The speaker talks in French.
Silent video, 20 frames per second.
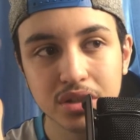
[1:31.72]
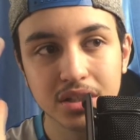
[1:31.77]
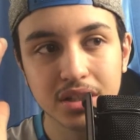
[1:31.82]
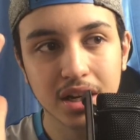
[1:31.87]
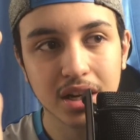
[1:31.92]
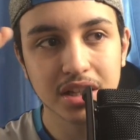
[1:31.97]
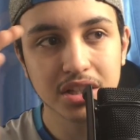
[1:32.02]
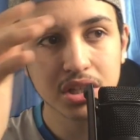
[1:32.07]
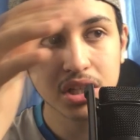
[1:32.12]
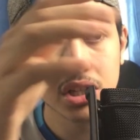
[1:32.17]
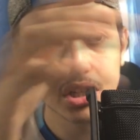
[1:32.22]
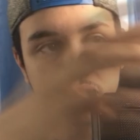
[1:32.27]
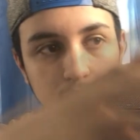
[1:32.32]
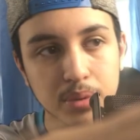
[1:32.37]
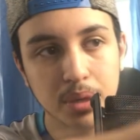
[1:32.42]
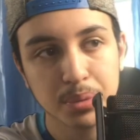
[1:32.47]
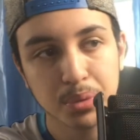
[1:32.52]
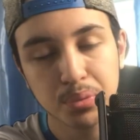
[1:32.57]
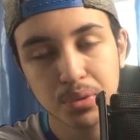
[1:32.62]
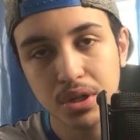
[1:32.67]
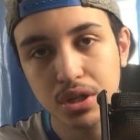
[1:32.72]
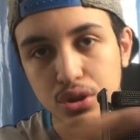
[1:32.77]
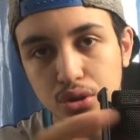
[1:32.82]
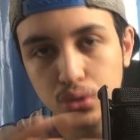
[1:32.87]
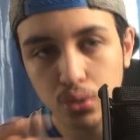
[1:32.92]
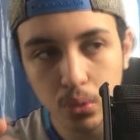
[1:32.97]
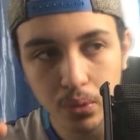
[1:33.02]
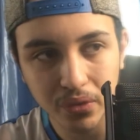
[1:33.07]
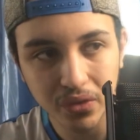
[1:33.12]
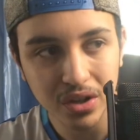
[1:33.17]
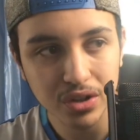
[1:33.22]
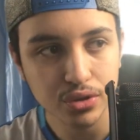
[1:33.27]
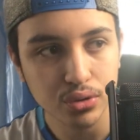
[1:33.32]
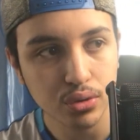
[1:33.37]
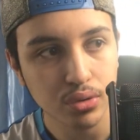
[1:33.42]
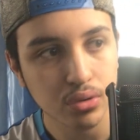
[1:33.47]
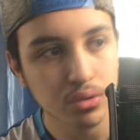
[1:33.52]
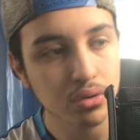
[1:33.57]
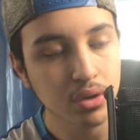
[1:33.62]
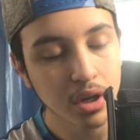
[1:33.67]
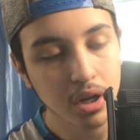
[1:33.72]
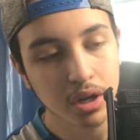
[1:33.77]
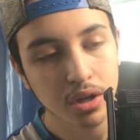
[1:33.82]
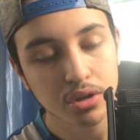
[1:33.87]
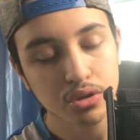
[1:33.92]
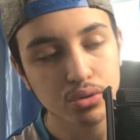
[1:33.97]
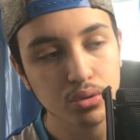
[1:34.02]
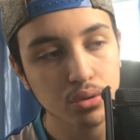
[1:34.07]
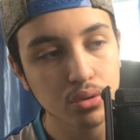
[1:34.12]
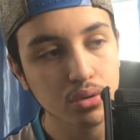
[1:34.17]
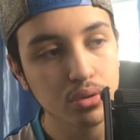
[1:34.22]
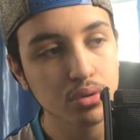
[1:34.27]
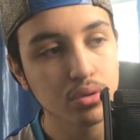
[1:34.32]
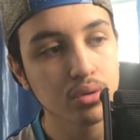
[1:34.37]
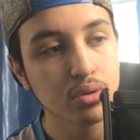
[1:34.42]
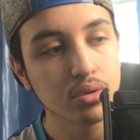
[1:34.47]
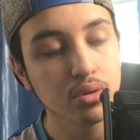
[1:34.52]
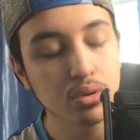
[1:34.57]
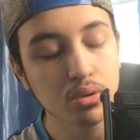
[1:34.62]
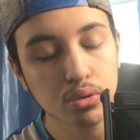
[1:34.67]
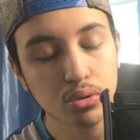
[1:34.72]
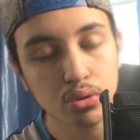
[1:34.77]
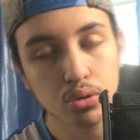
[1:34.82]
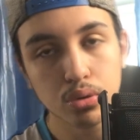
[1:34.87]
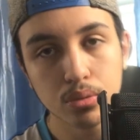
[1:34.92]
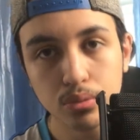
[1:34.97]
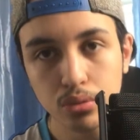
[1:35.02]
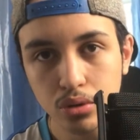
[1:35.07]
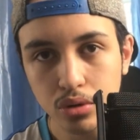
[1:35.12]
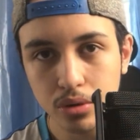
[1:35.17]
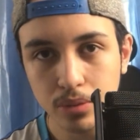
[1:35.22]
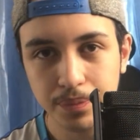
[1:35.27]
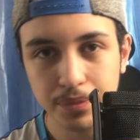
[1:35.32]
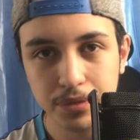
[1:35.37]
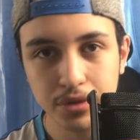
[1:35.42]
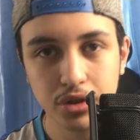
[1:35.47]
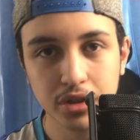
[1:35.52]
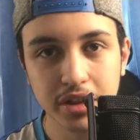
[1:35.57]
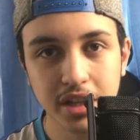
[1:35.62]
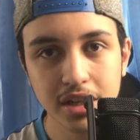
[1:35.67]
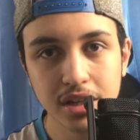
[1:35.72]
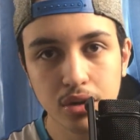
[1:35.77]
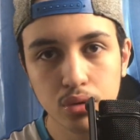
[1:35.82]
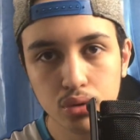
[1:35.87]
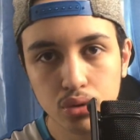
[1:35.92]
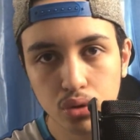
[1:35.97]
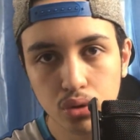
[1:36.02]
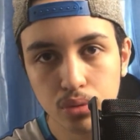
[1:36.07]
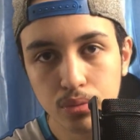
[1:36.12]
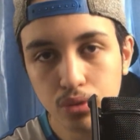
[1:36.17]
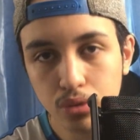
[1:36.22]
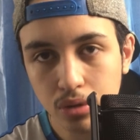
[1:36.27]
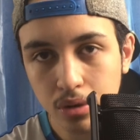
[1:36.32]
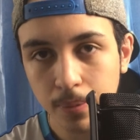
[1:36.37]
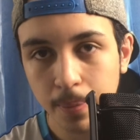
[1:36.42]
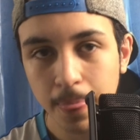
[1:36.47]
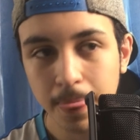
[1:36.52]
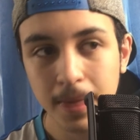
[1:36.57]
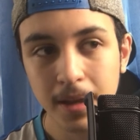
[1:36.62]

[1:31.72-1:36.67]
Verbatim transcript: etc. Si, exemple, la population va sur le sur le l'autre mur, genre derrière l'autre mur,